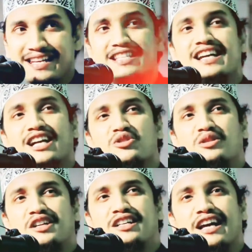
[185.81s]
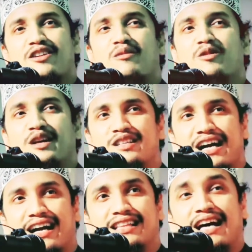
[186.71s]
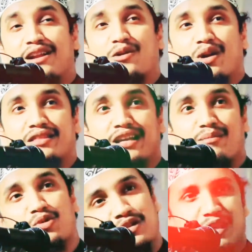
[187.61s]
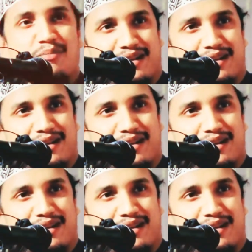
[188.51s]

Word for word: নিজেকে যদি সেই রমণীর জায়গায় দাঁড় করাতেন বুঝতে